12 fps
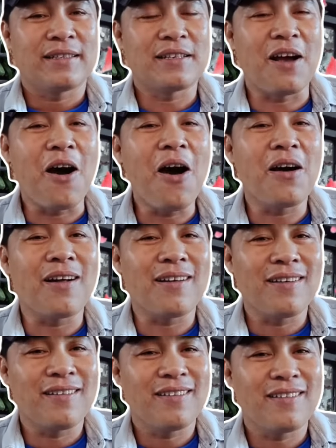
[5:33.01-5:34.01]
nó
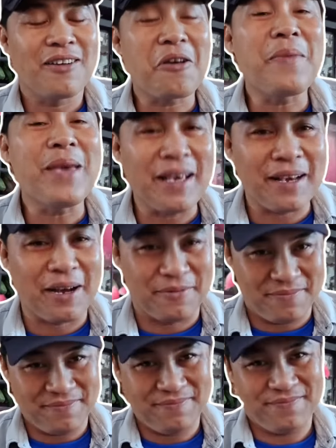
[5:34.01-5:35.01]
nó có biết hay không
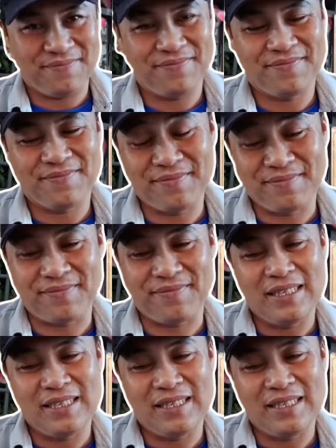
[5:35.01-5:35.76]
ừ.